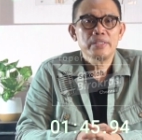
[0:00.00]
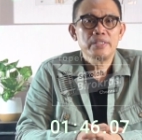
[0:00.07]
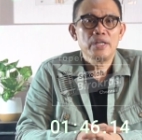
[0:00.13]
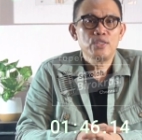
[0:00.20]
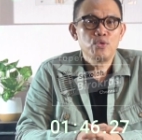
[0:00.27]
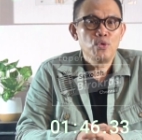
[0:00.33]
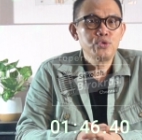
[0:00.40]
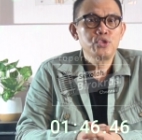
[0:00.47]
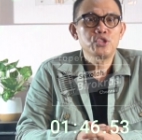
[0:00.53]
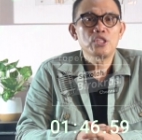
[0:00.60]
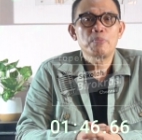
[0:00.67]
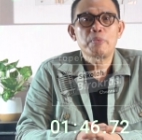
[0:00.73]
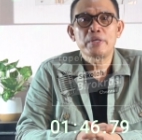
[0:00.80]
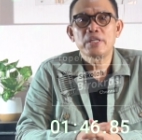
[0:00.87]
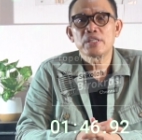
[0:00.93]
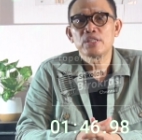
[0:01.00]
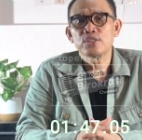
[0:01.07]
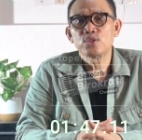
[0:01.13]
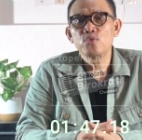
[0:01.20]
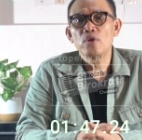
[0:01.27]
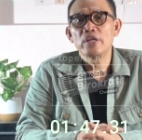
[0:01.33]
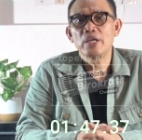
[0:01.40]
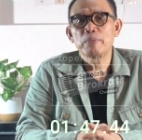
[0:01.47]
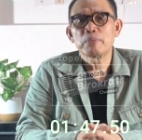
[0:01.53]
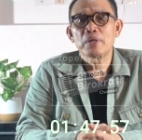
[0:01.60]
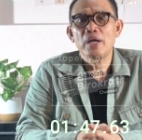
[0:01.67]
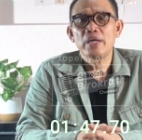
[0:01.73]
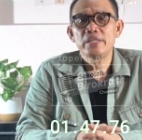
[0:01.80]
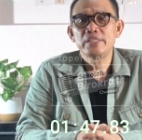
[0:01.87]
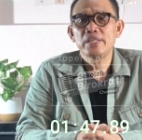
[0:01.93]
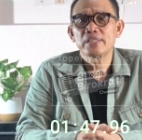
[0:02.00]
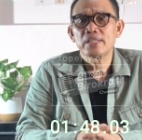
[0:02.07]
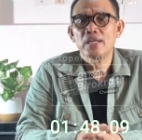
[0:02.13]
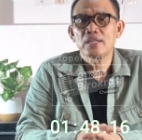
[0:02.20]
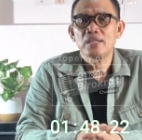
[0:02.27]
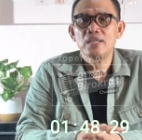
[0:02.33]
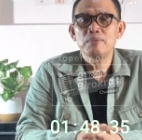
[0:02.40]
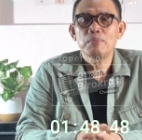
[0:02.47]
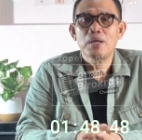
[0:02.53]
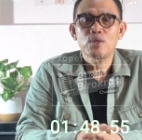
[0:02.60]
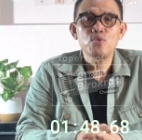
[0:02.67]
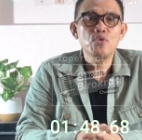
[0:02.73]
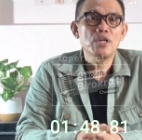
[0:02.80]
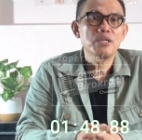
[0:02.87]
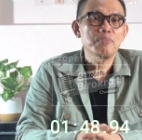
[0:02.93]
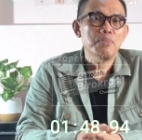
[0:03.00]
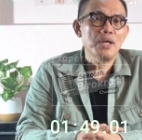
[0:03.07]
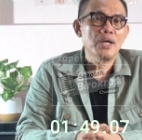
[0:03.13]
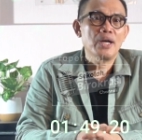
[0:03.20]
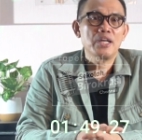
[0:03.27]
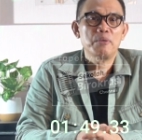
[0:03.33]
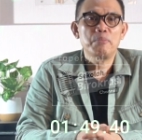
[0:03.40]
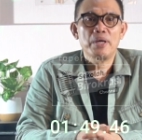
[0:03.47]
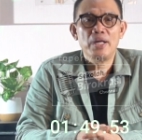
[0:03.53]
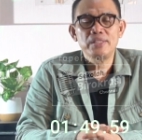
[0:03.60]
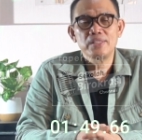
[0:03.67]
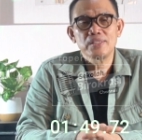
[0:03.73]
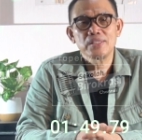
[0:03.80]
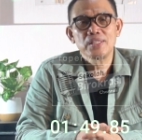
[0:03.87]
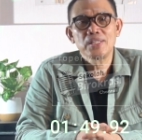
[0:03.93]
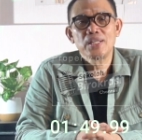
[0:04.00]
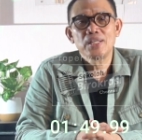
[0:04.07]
dan khusus kepada ketua MK dinyatakan melakukan pelanggaran berat